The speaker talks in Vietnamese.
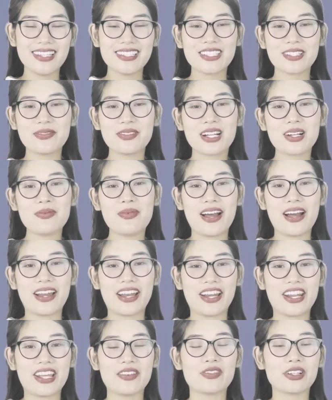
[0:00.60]
Chào mừng các bạn
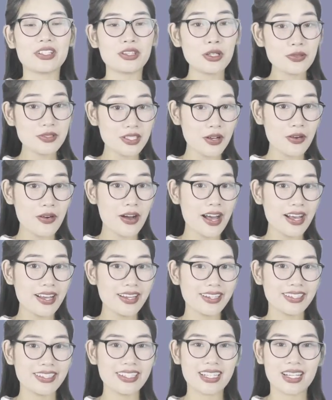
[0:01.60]
đã đến với Top Sao Hoa,
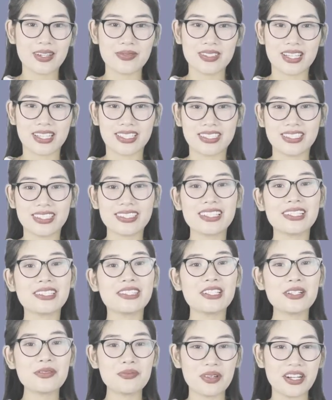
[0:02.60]
nơi cập nhật những
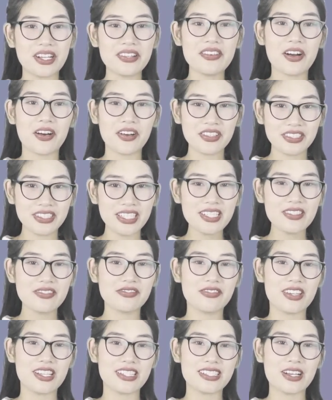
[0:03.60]
tin tức mới và hot nhất
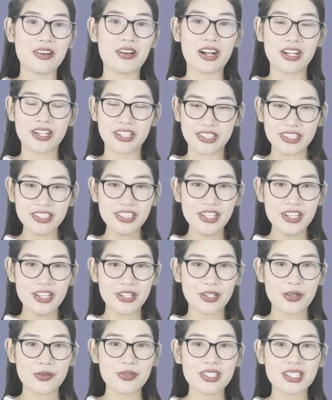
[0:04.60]
về sao Hoa ngữ,
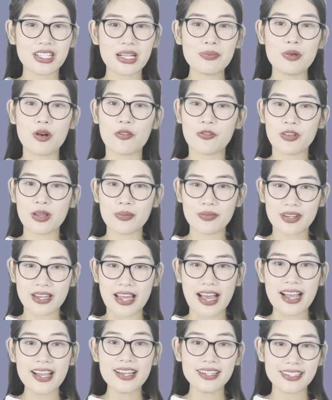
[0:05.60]
cũng như các bộ phim
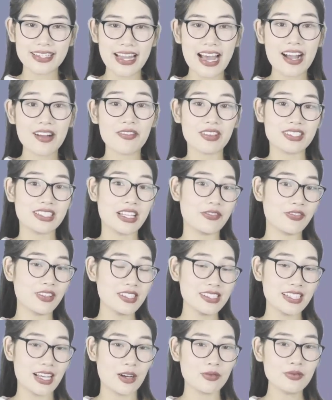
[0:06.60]
đã, đang và sẽ phát
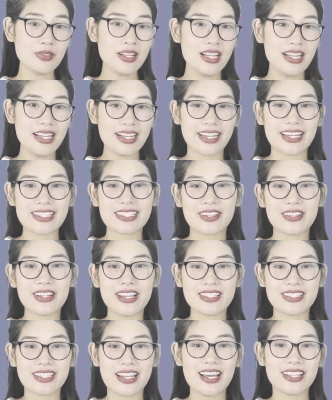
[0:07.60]
sóng. Ngay sau
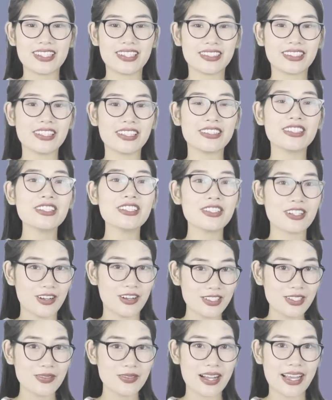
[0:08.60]
đây sẽ là những tin tức
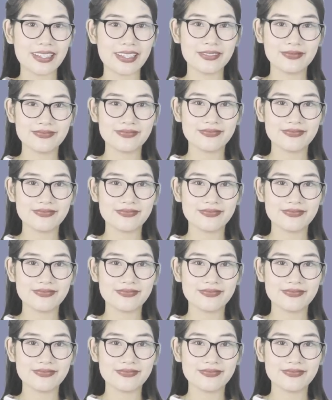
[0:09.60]
có trong ngày.